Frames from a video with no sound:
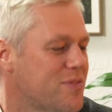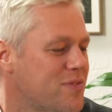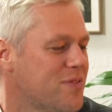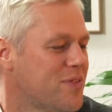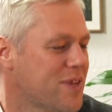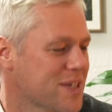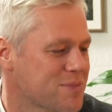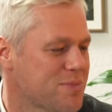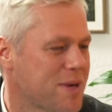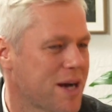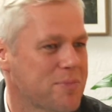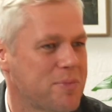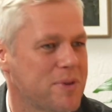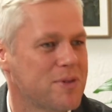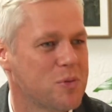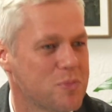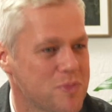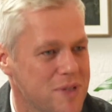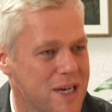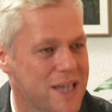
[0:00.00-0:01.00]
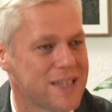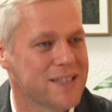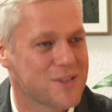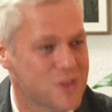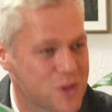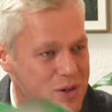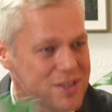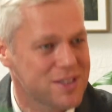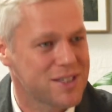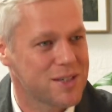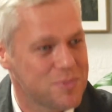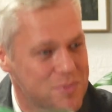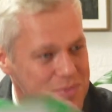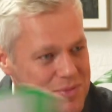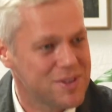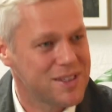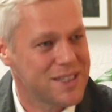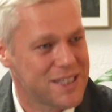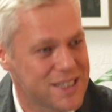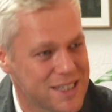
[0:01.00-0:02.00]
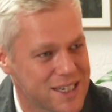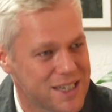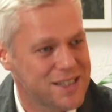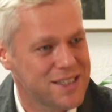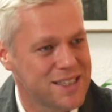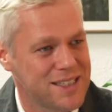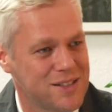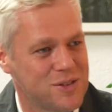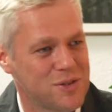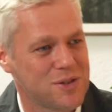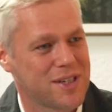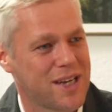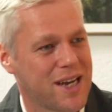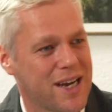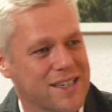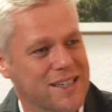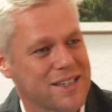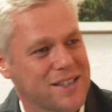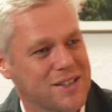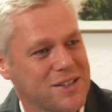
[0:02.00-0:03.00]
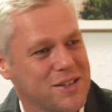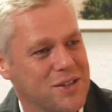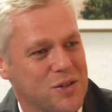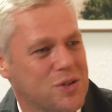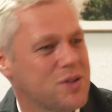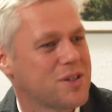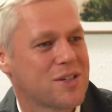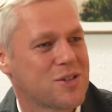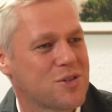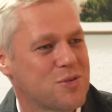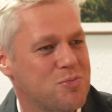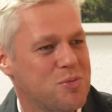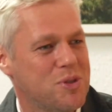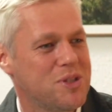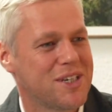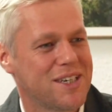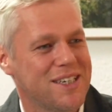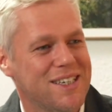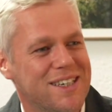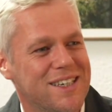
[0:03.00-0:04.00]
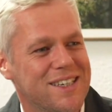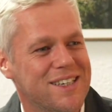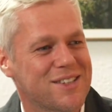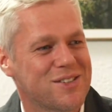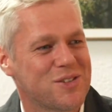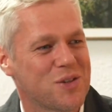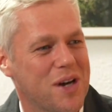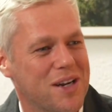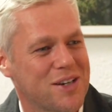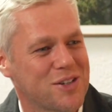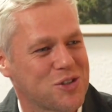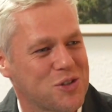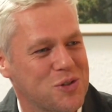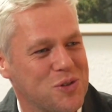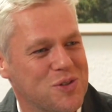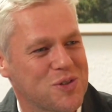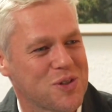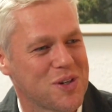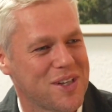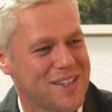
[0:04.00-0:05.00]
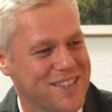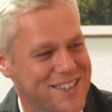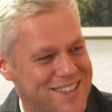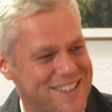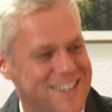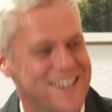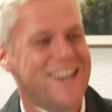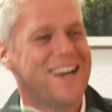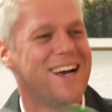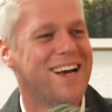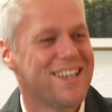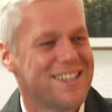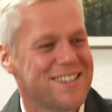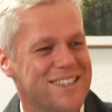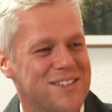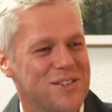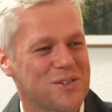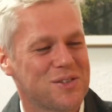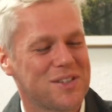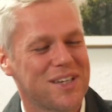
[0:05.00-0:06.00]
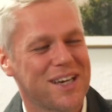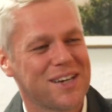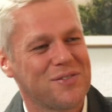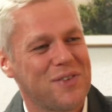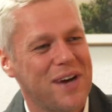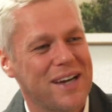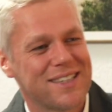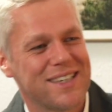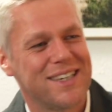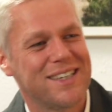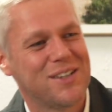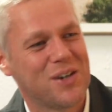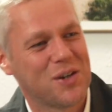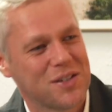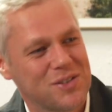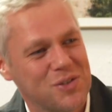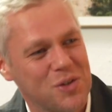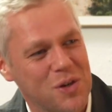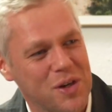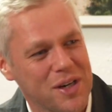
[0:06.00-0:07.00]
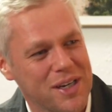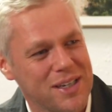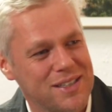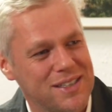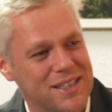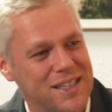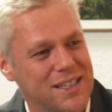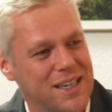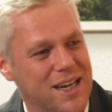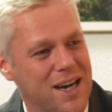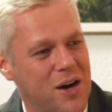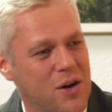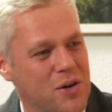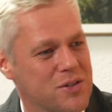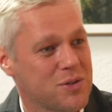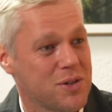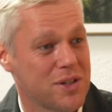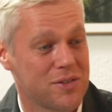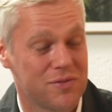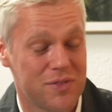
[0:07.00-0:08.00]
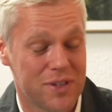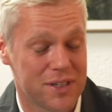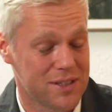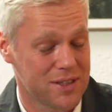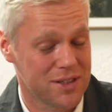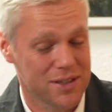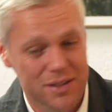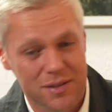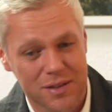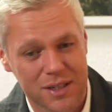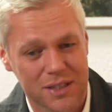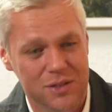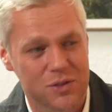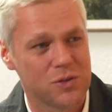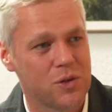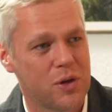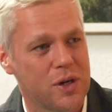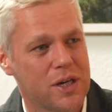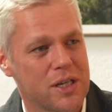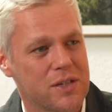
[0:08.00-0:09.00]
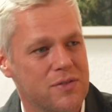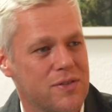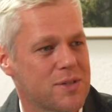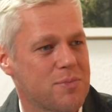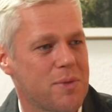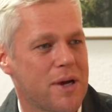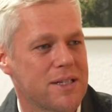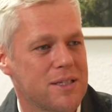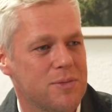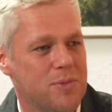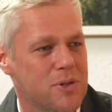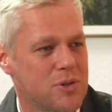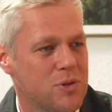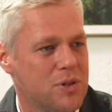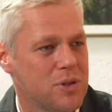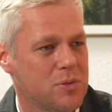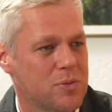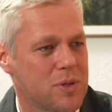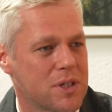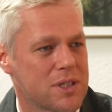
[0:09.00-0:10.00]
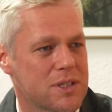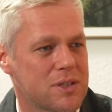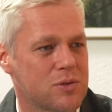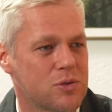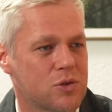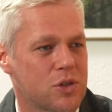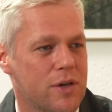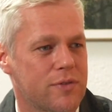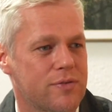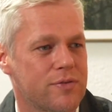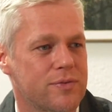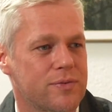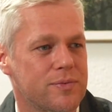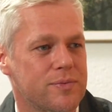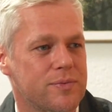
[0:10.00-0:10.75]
was macht man, um dann trotzdem nicht, nicht zu sagen, äh, jetzt bin ich ja hier, jetzt ist doch alles schön, sondern sich sozusagen weiterhin auch zu orientieren nach außen oder vielleicht äh, Richtung Neues. Was machen Sie persönlich, um das zu schaffen?